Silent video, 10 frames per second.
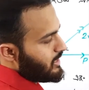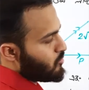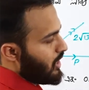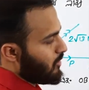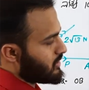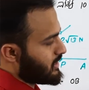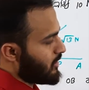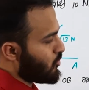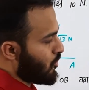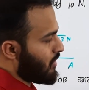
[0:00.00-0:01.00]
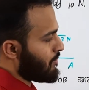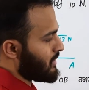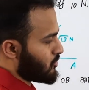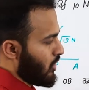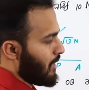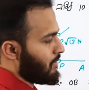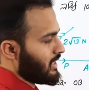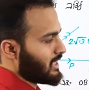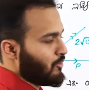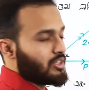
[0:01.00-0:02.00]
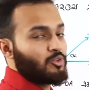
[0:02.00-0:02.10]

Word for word: ইকুয়াল হচ্ছে রুট ওভার পি স্কোয়ার প্লাস কিউ